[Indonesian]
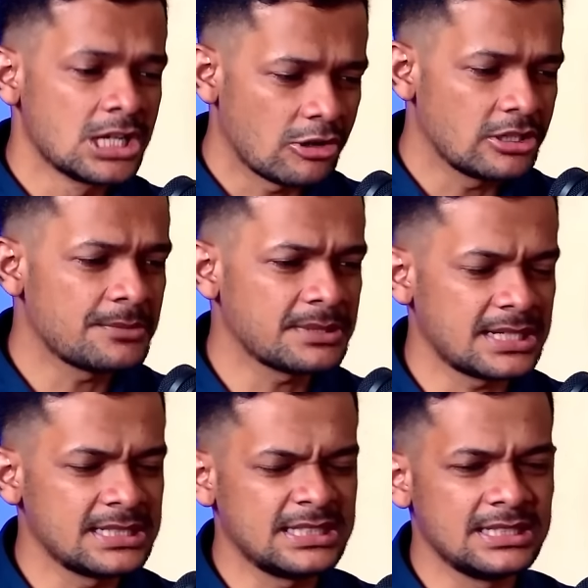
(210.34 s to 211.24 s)
Kalau dari Mas
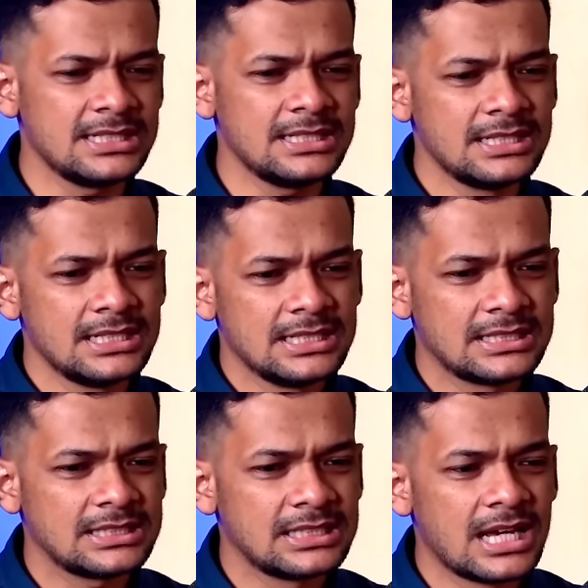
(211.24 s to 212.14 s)
Anies sendiri,
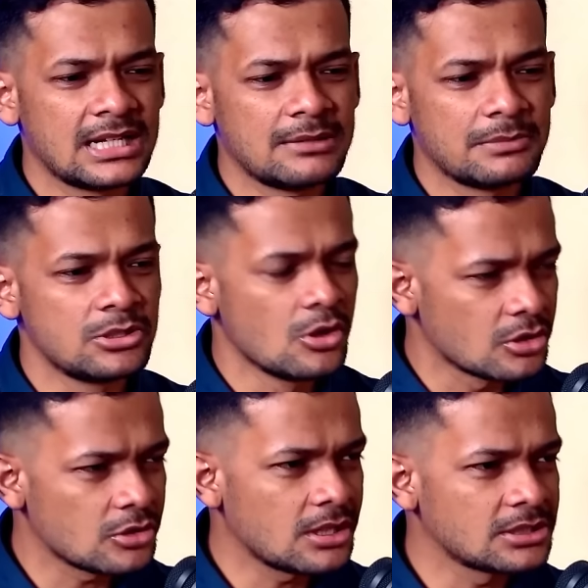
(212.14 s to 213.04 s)
kita tidak ada
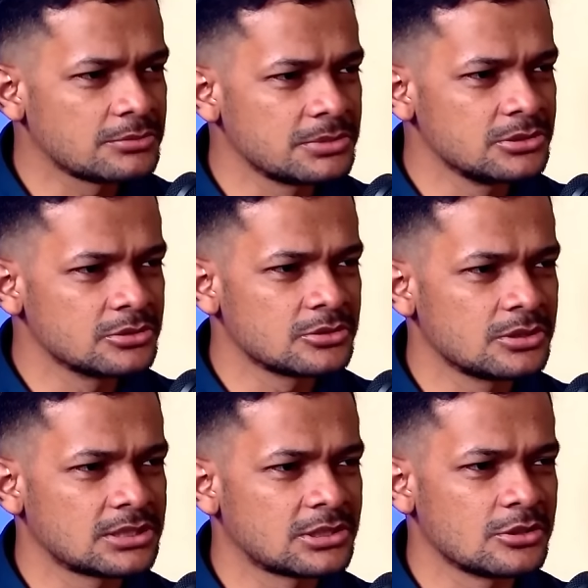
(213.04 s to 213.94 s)
mendorong atau menyuruh
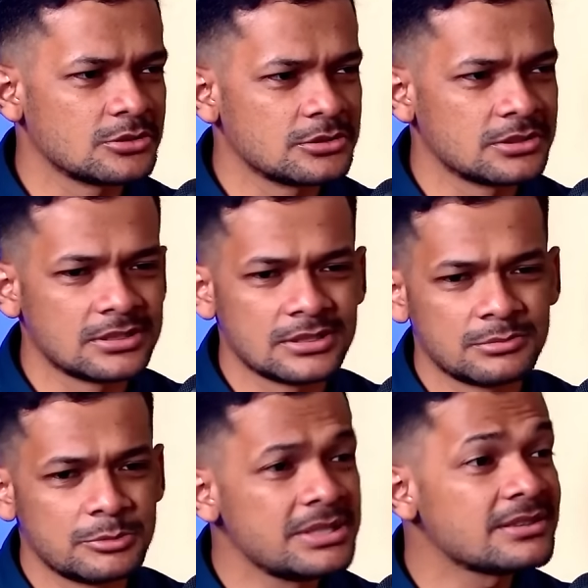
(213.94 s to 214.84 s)
atau uh,
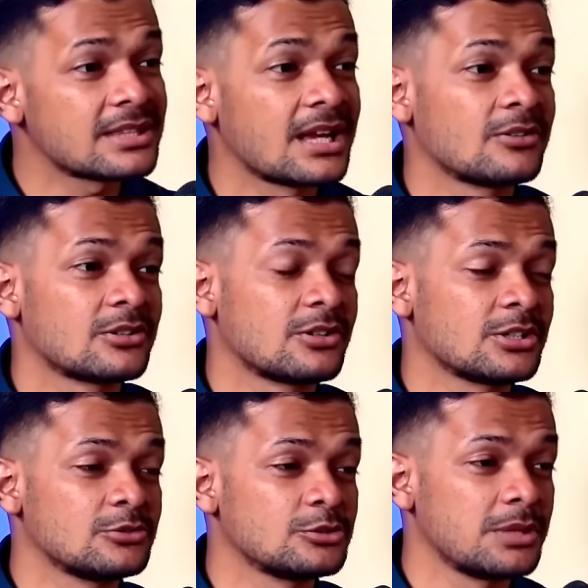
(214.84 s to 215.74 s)
meminta
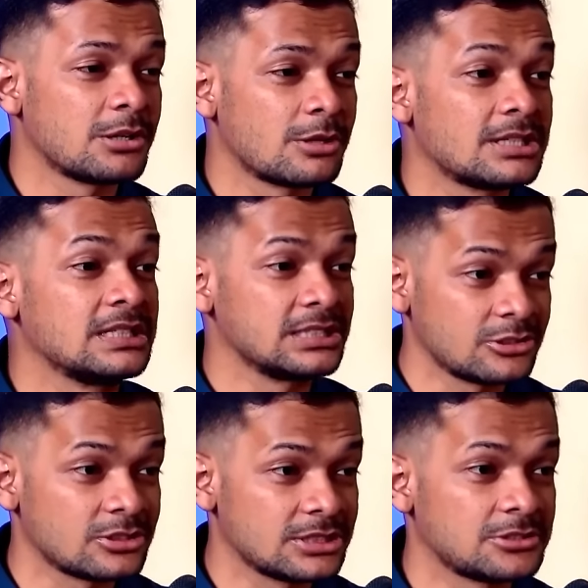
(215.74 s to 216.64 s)
orang-orang untuk melakukan
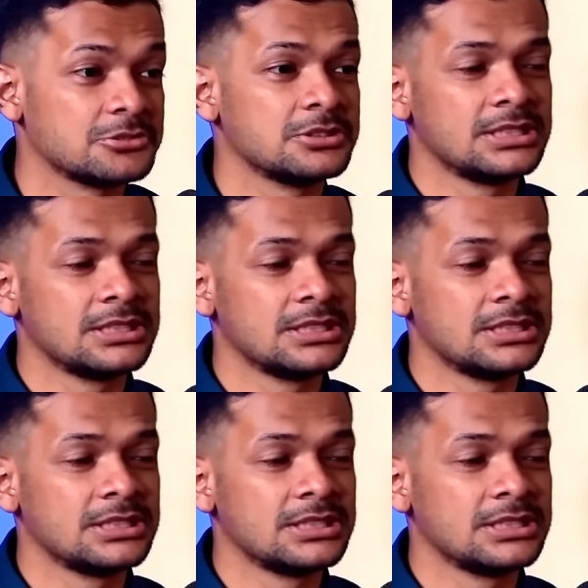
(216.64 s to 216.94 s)
gercos itu.